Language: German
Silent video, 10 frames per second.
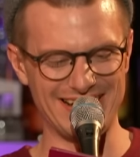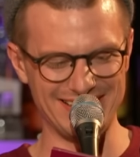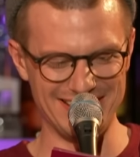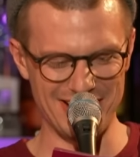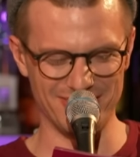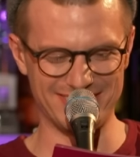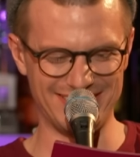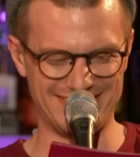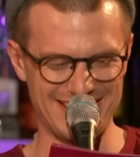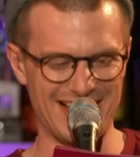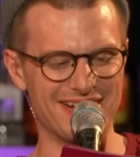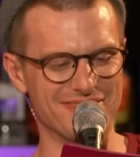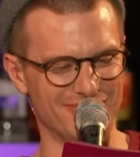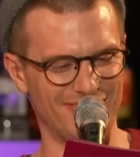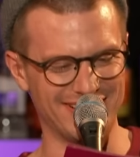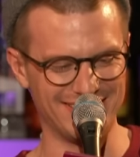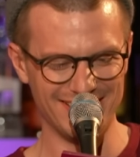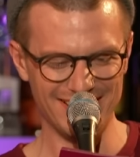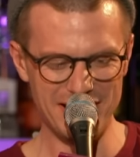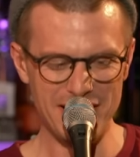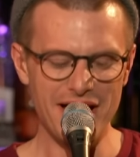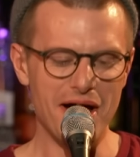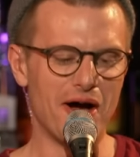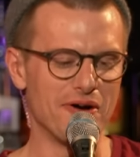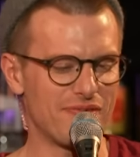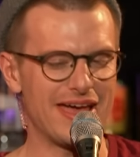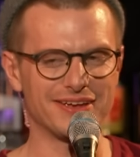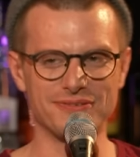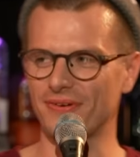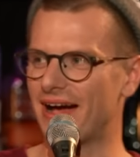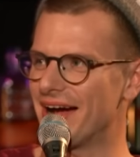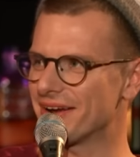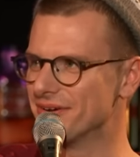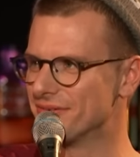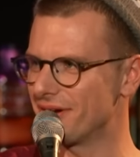alle lautet die Antwort. Auf welche Frage,